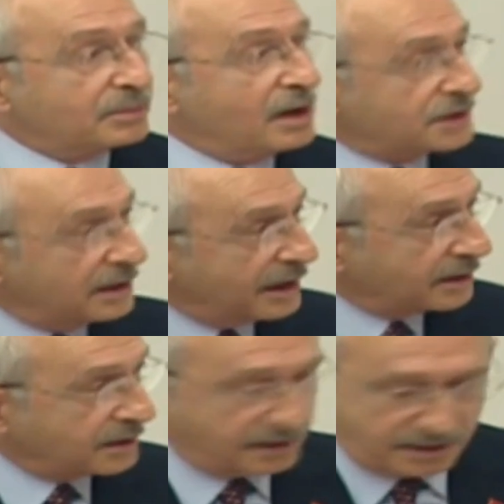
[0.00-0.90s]

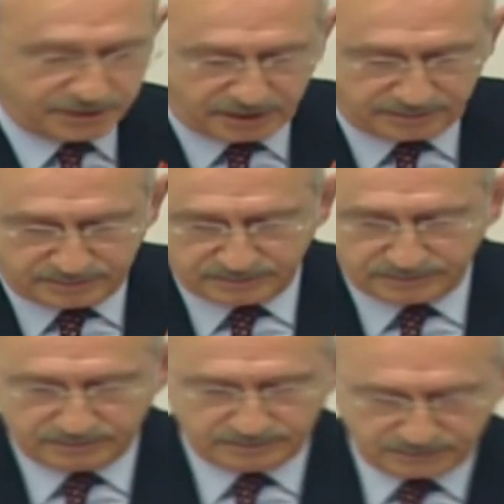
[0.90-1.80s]
gazilere de geleceğim.
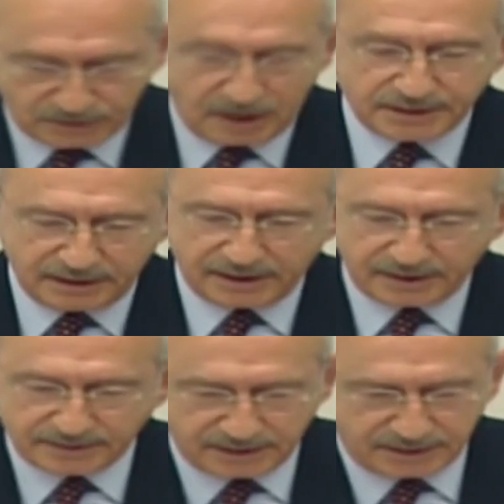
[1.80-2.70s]

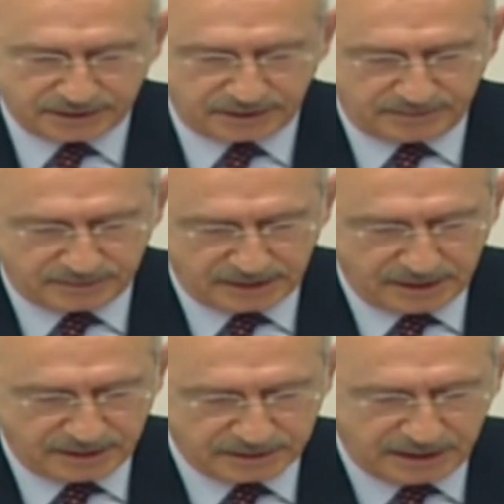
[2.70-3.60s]
Gazilere de geleceğim.
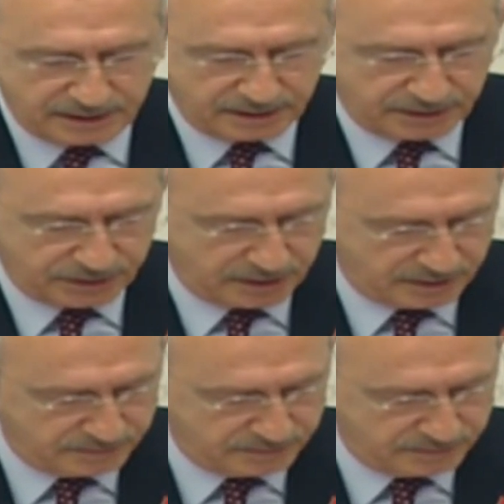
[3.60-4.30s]
Değerli arkadaşlar.